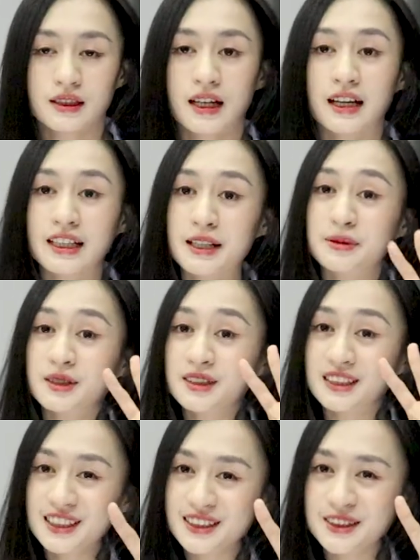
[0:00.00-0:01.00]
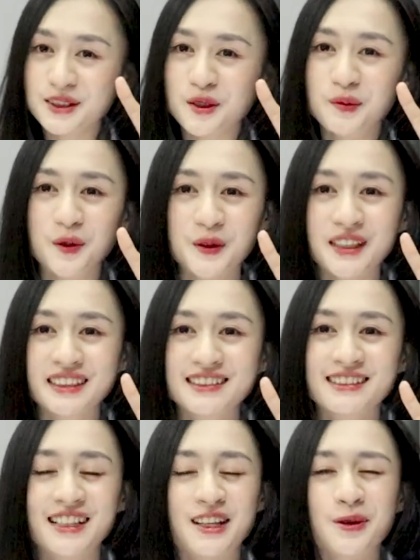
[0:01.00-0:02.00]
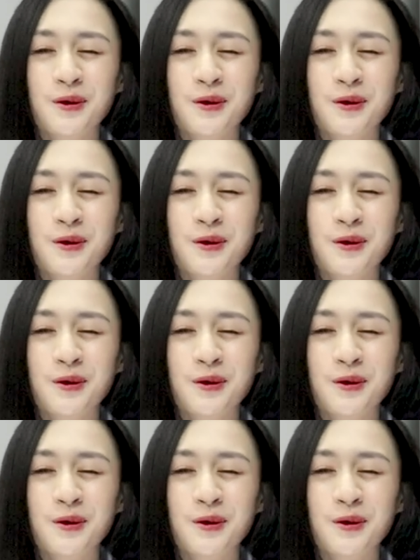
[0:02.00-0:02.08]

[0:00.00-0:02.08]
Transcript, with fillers: Đặc điểm thứ tư của một người